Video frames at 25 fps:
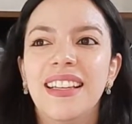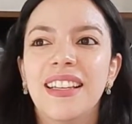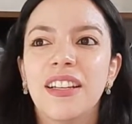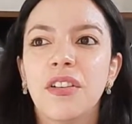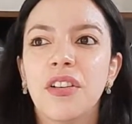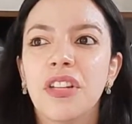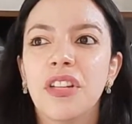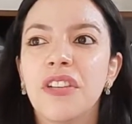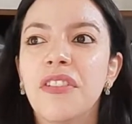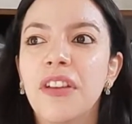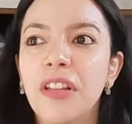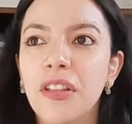
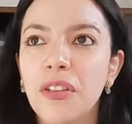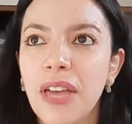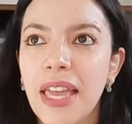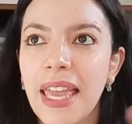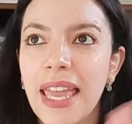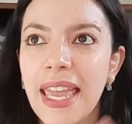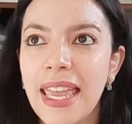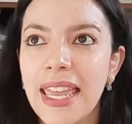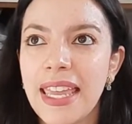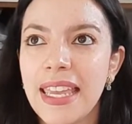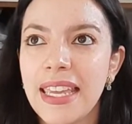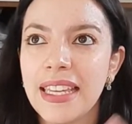Quando eu falo
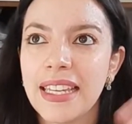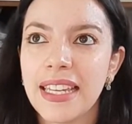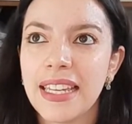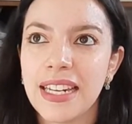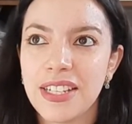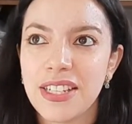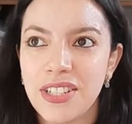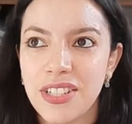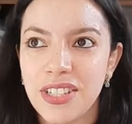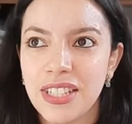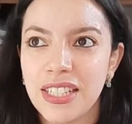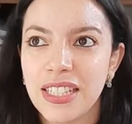em
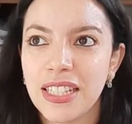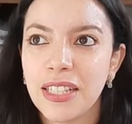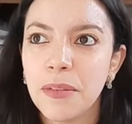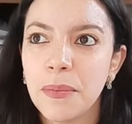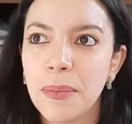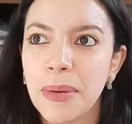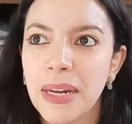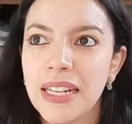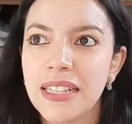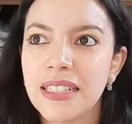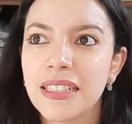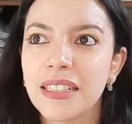gratidão,
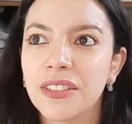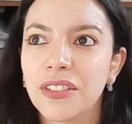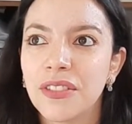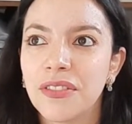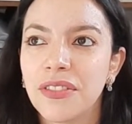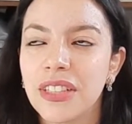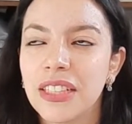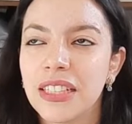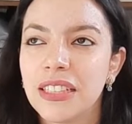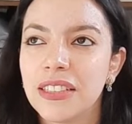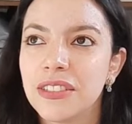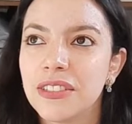parece que eu tô
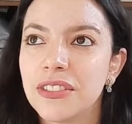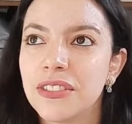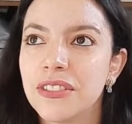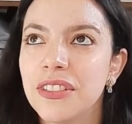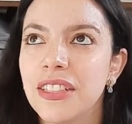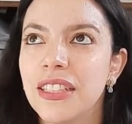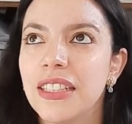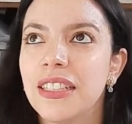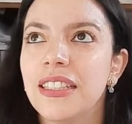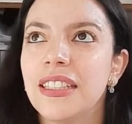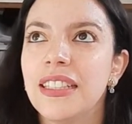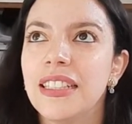
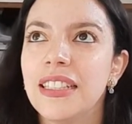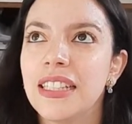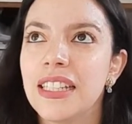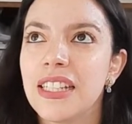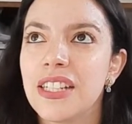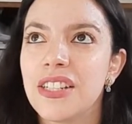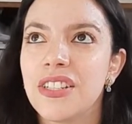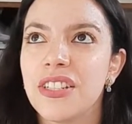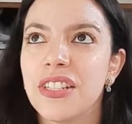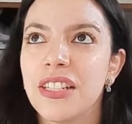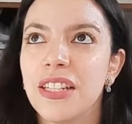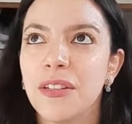falando
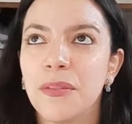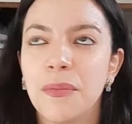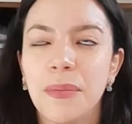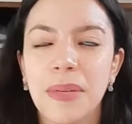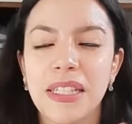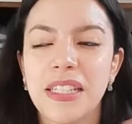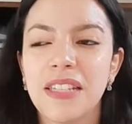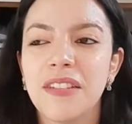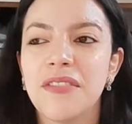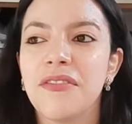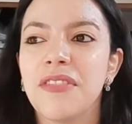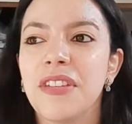ingratidão,
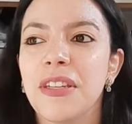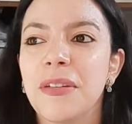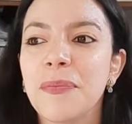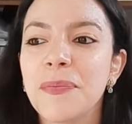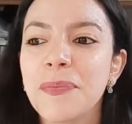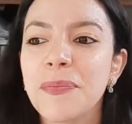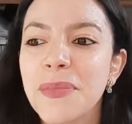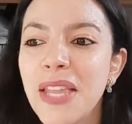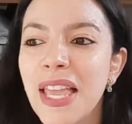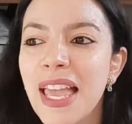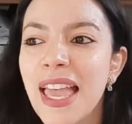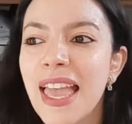mas enfim.
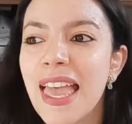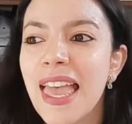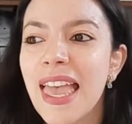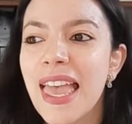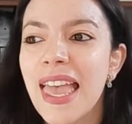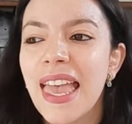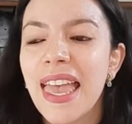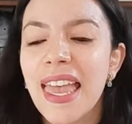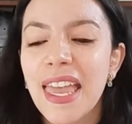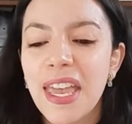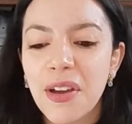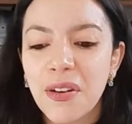
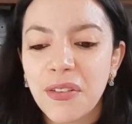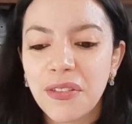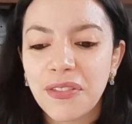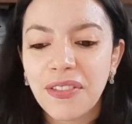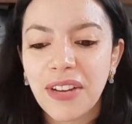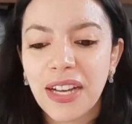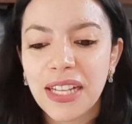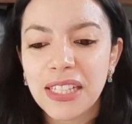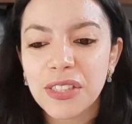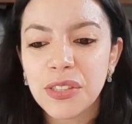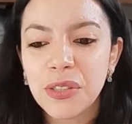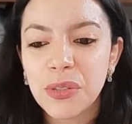Eu
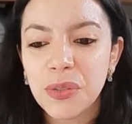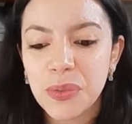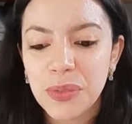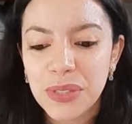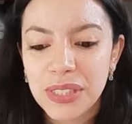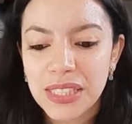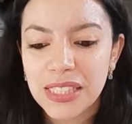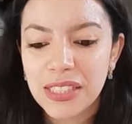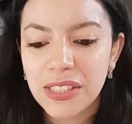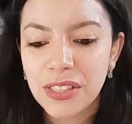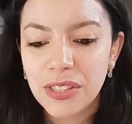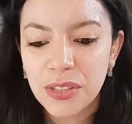faço
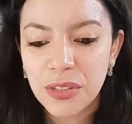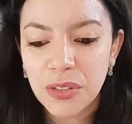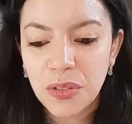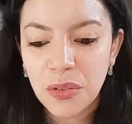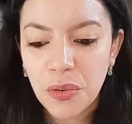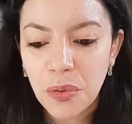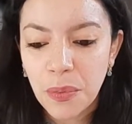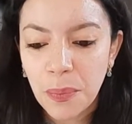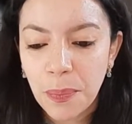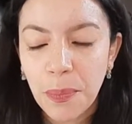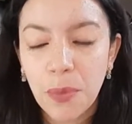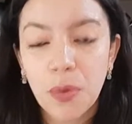
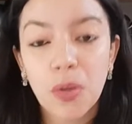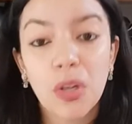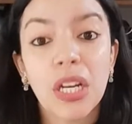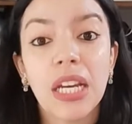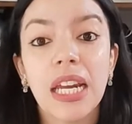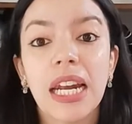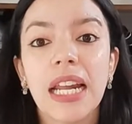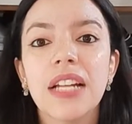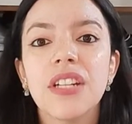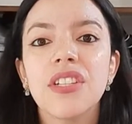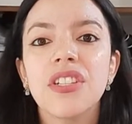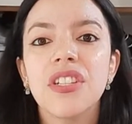isso por
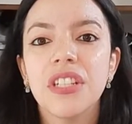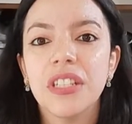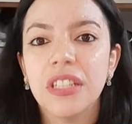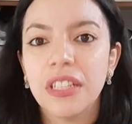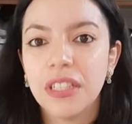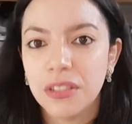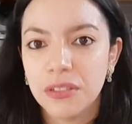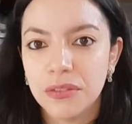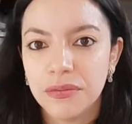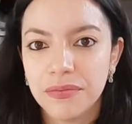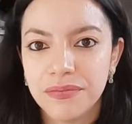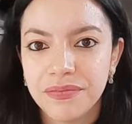
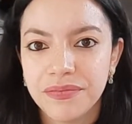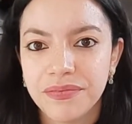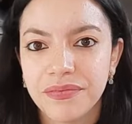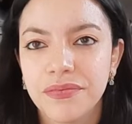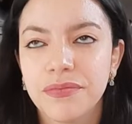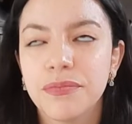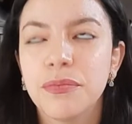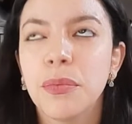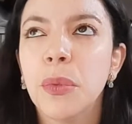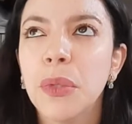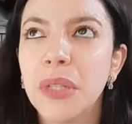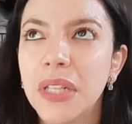gratidão.
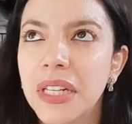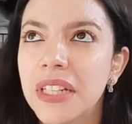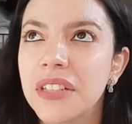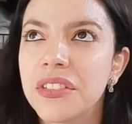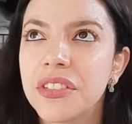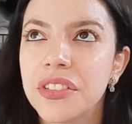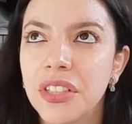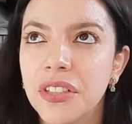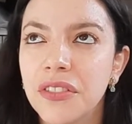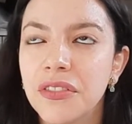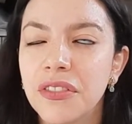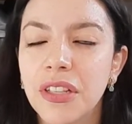Por
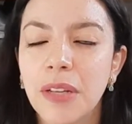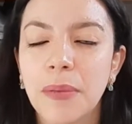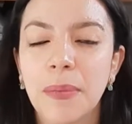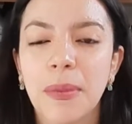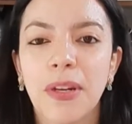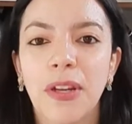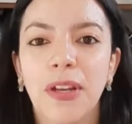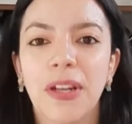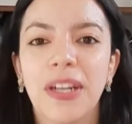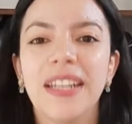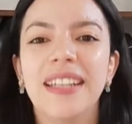gratidão fica melhor.